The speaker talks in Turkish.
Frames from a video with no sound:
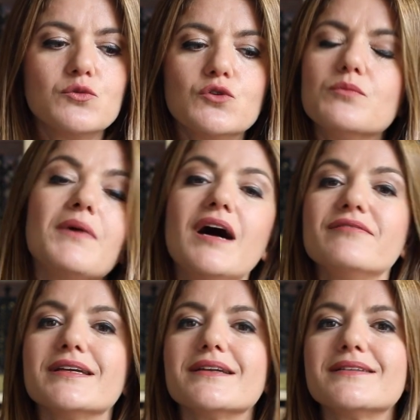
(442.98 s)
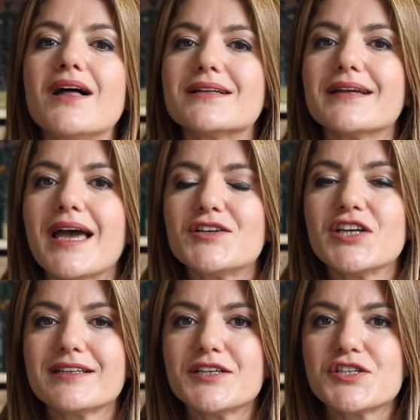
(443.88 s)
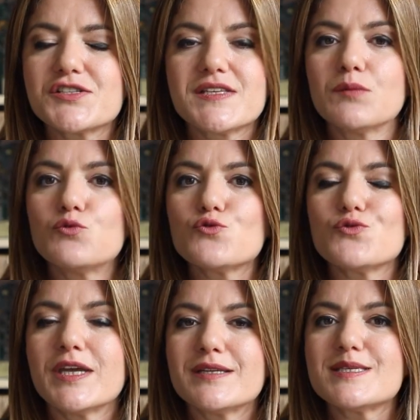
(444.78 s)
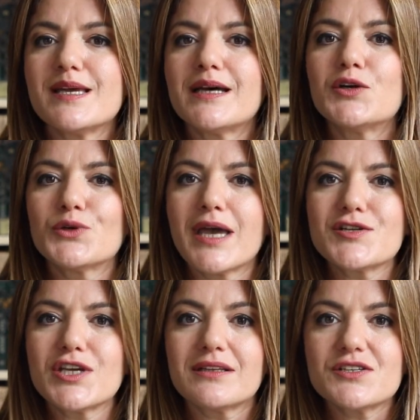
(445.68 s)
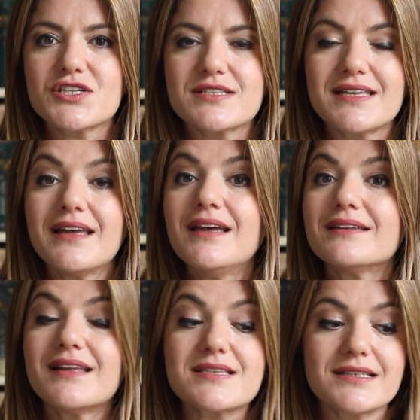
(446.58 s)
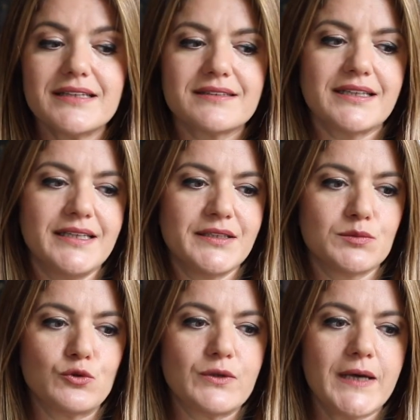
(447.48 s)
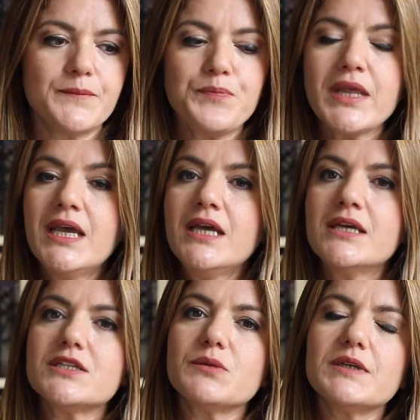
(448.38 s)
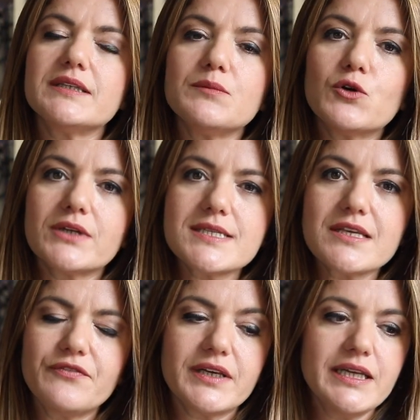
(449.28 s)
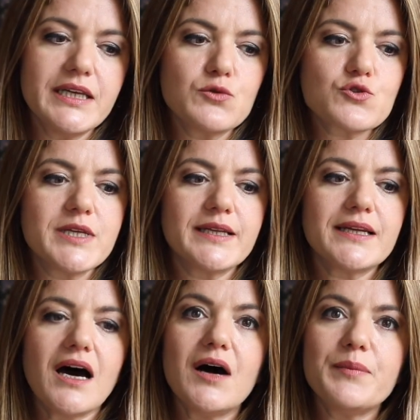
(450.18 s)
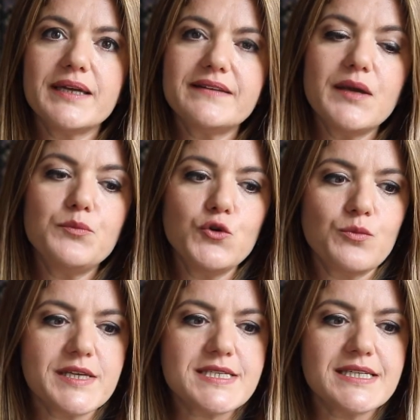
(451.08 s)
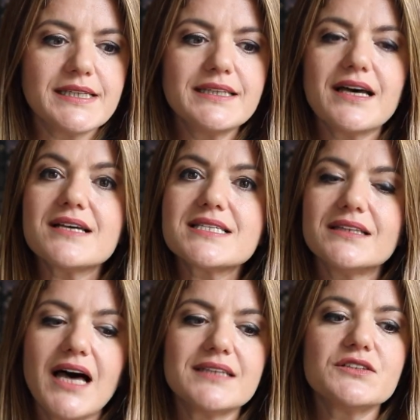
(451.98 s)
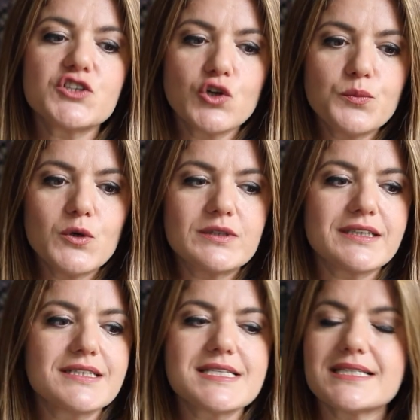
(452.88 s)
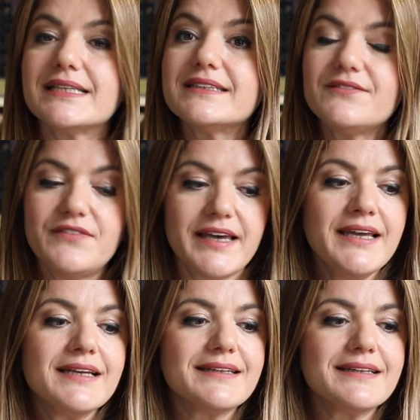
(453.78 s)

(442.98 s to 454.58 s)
bu mavi dalga gerçekleşirse, bu yeni senaryo gerçekleşirse nasıl etkilenir bundan? Şimdi demokrat zaferiyle güçlenen ABD büyümesinin azalan jeopolitik risklerin ve